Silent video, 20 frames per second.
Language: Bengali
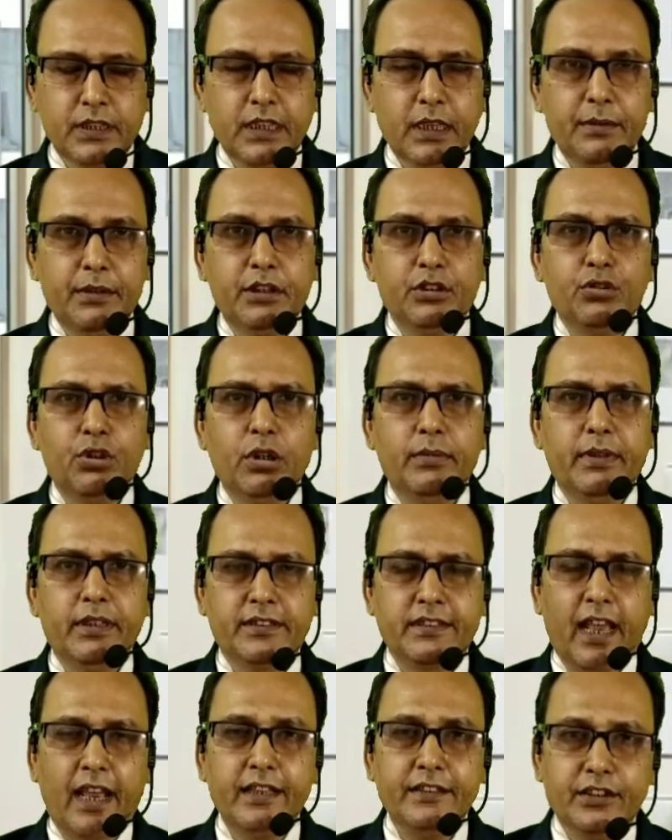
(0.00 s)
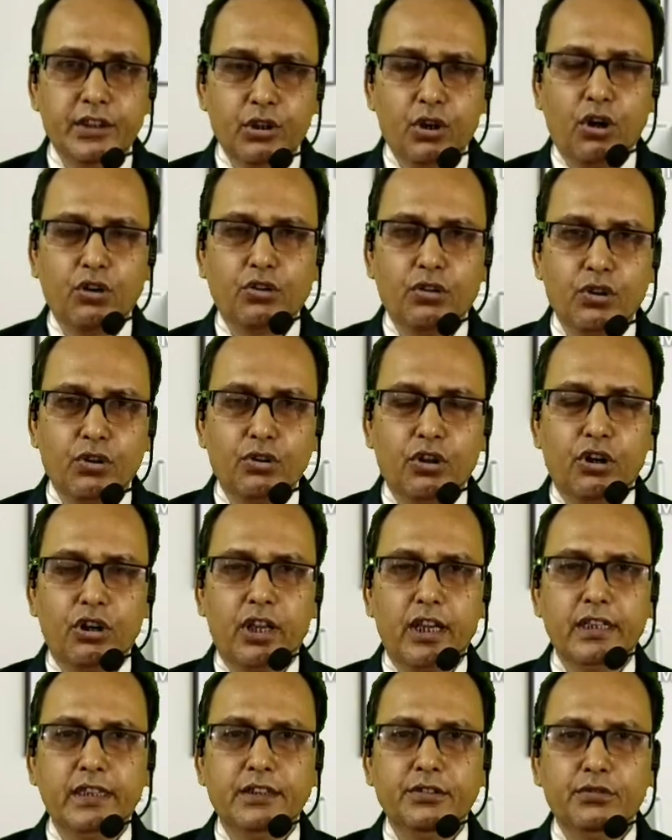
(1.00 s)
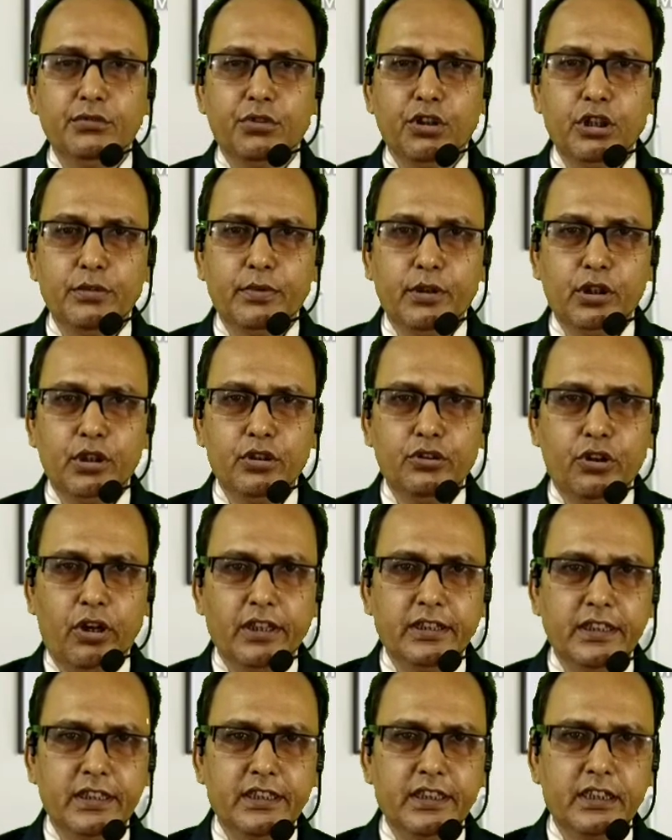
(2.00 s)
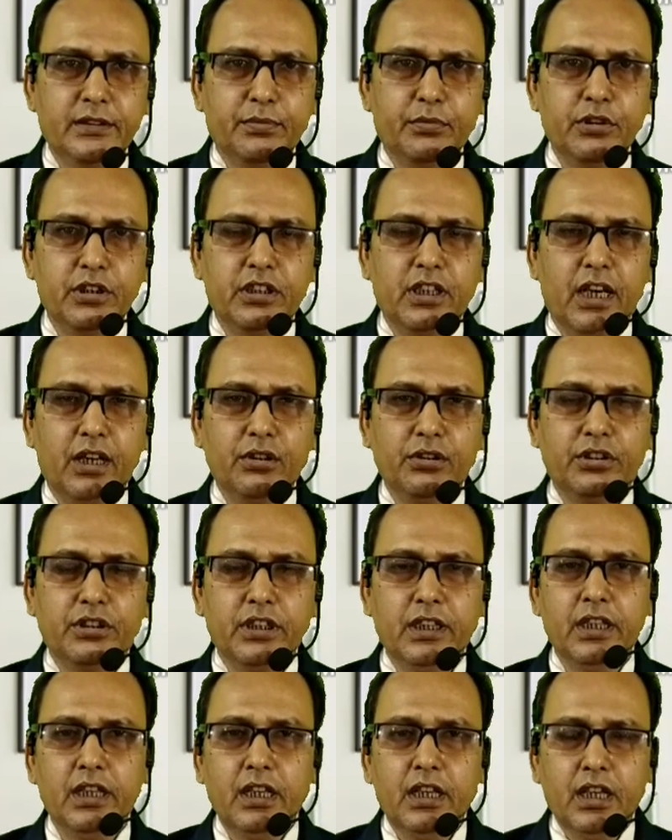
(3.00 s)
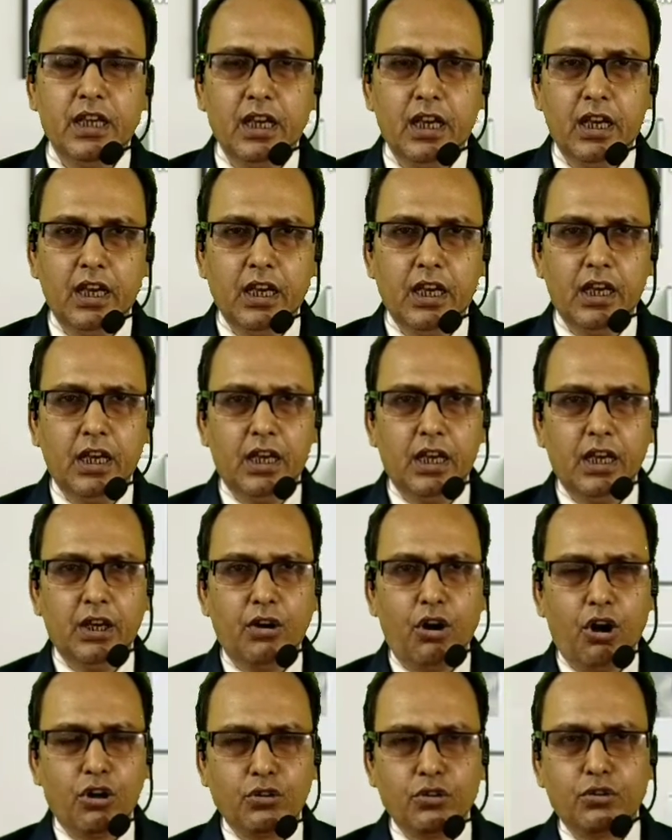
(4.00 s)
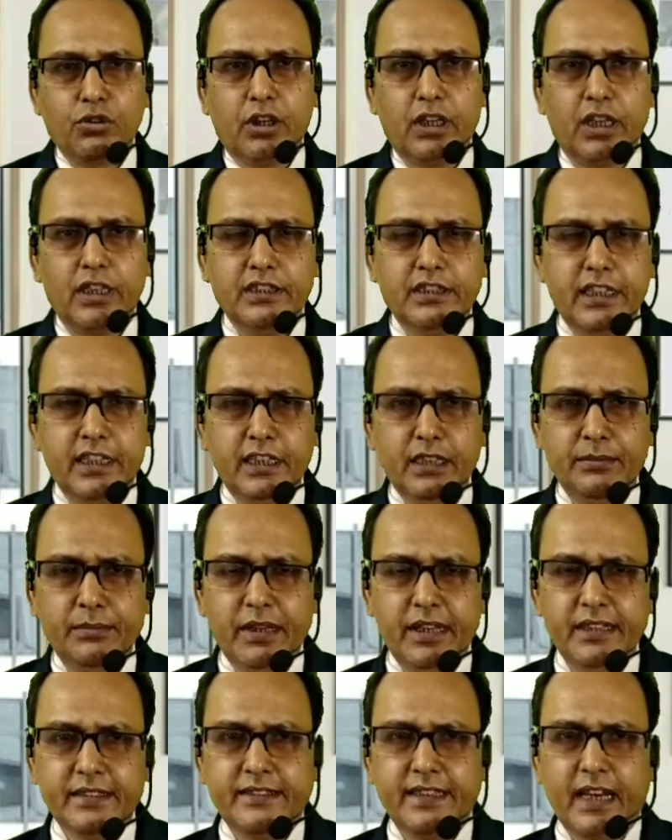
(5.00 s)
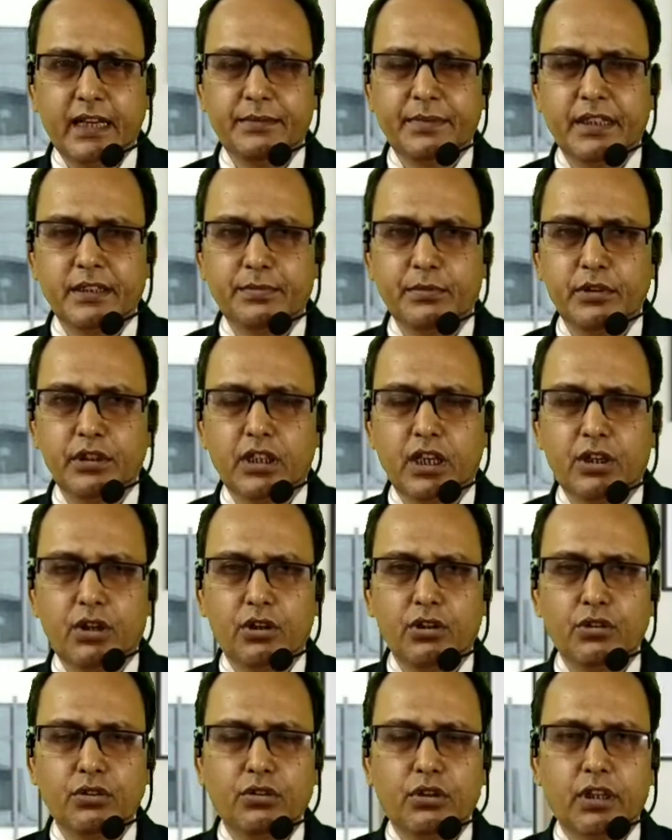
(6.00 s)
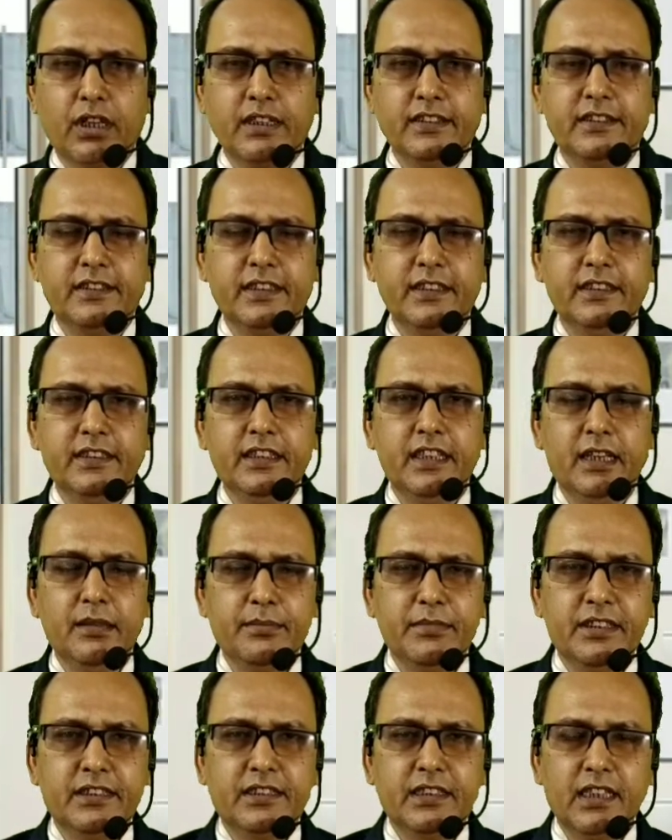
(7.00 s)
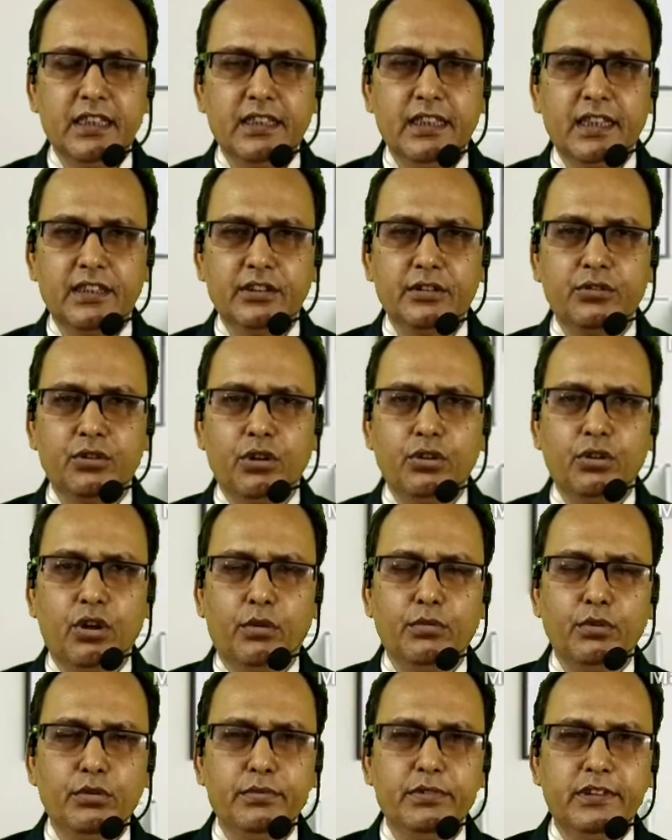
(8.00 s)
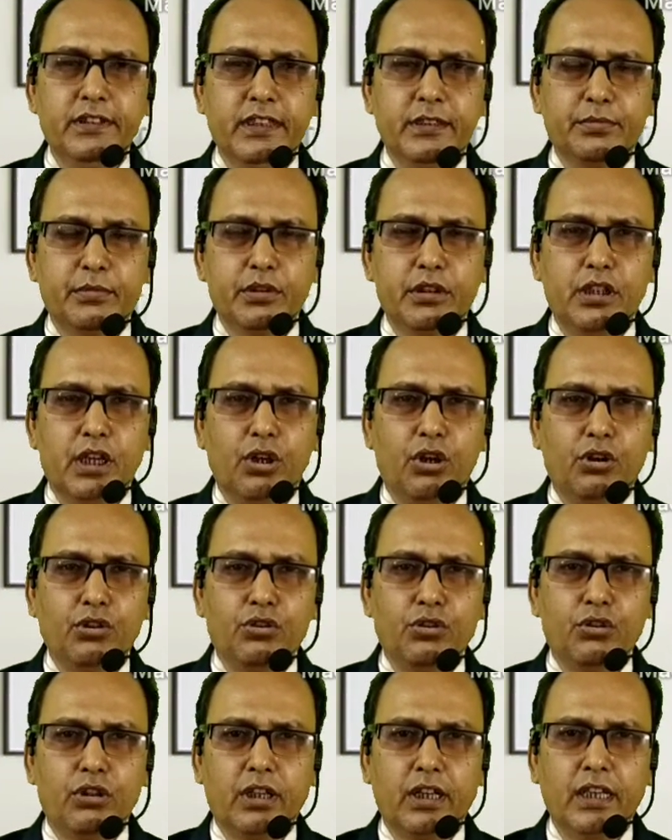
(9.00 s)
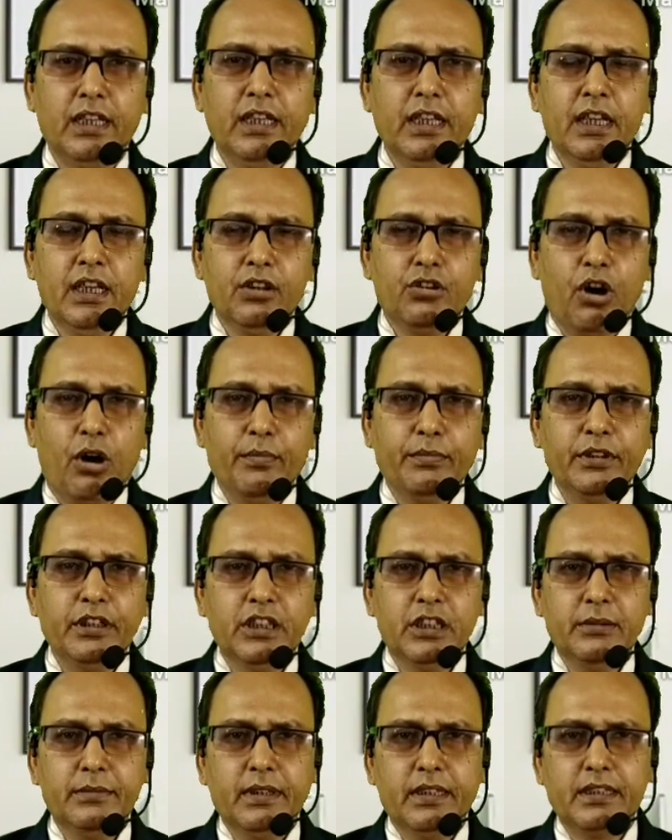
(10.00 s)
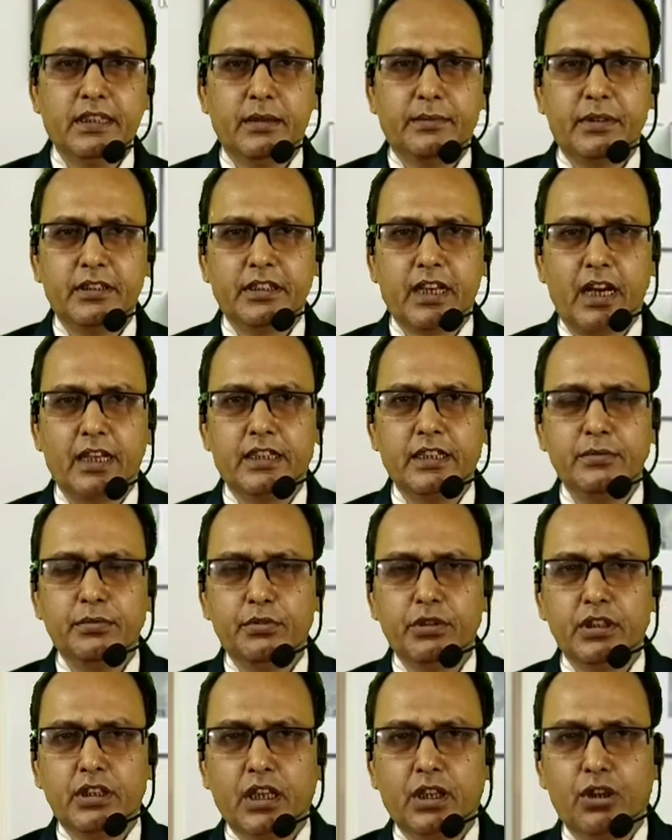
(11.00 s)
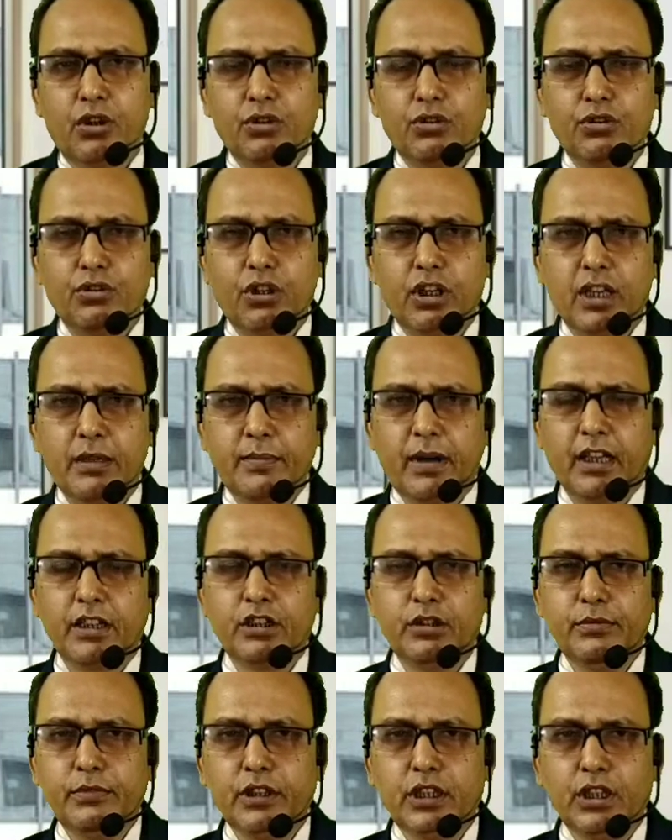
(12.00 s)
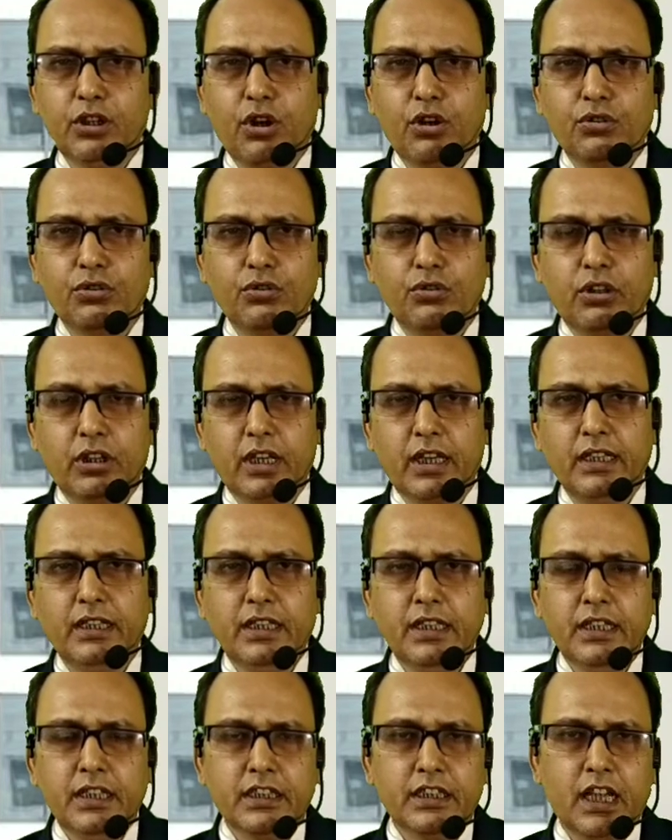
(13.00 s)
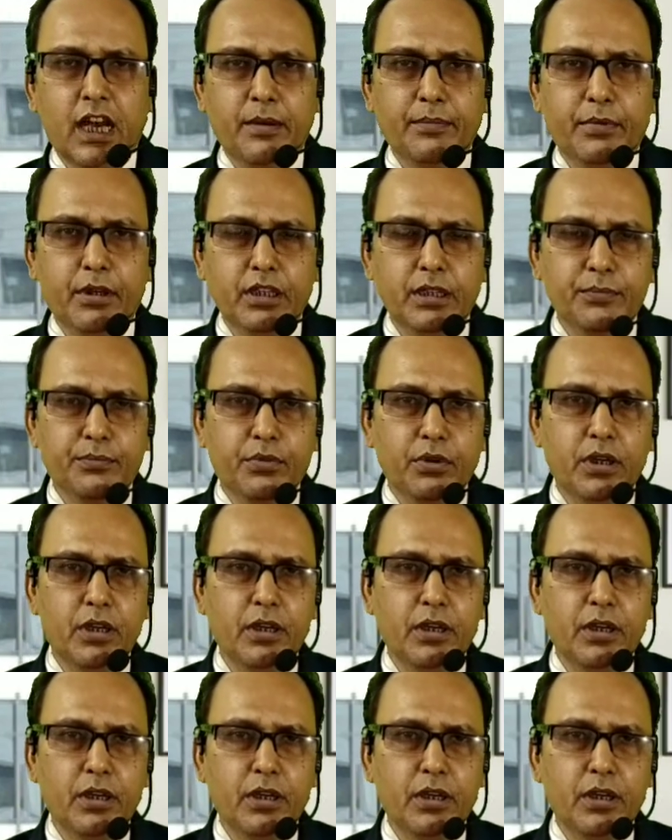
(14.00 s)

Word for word: ইলেভেন টুয়েলভের সায়েন্সের অঙ্ক করাই ওয়েস্ট বেঙ্গল জয়েন্ট এন্ট্রান্স পরীক্ষার হচ্ছে অঙ্ক করায় যেই মেন্স অ্যাডভান্স পরীক্ষার অঙ্ক করায় সিজিএল ডব্লিউ বিসিএস পরীক্ষার অঙ্ক করায় কম্পিটিটিভ এক্সাম বা চাকরির পরীক্ষার অঙ্ক করায় মাধ্যমিকের অঙ্ক করায় তারপরে